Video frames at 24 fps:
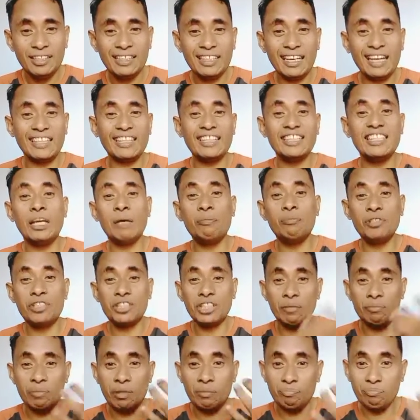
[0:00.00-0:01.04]
karena dia bisa
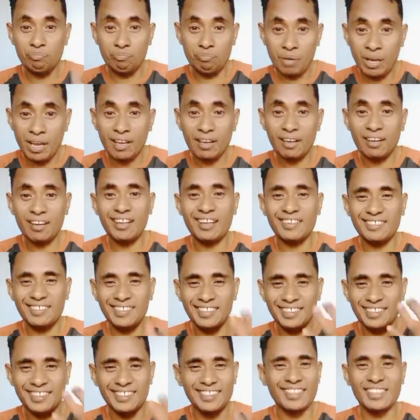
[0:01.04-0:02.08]
membela
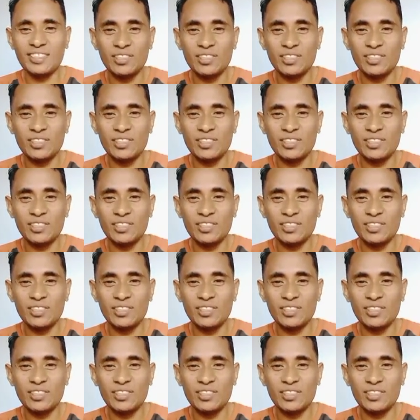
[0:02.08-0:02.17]
dirinya